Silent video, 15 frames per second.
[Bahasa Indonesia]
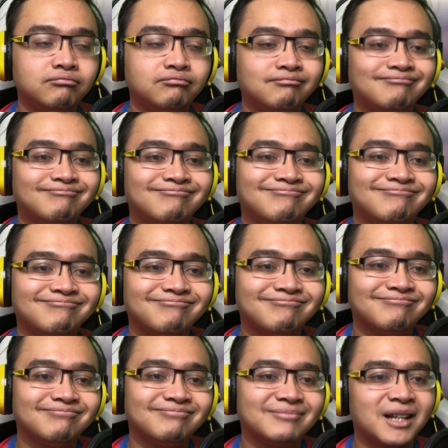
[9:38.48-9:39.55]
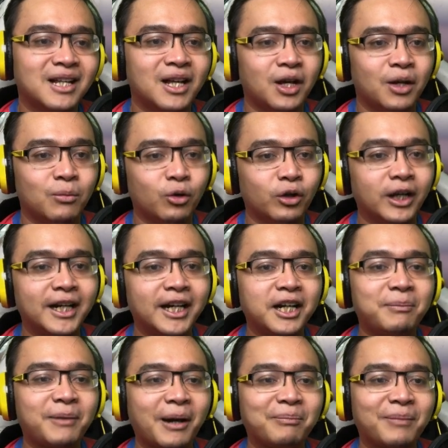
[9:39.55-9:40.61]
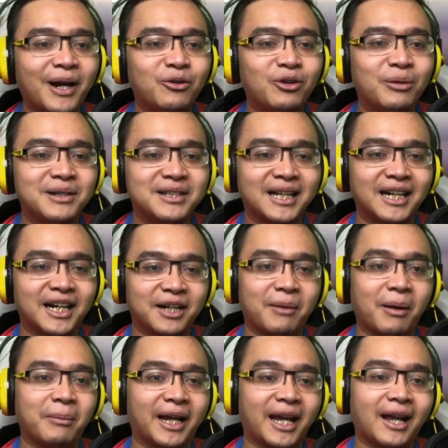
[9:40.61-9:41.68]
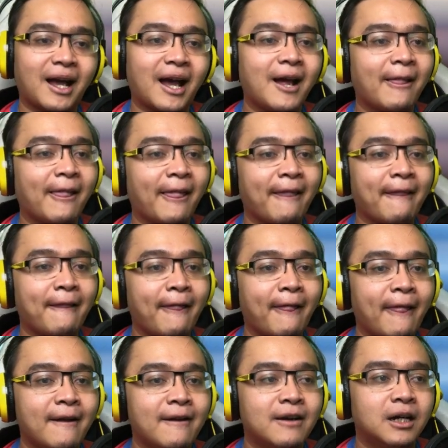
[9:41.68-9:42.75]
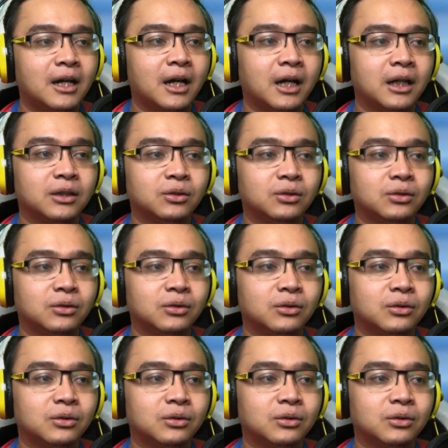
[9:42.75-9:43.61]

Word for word: Hmm. Mungkin jadi pelan-pelan udah bisa nerima mereka. Aduh.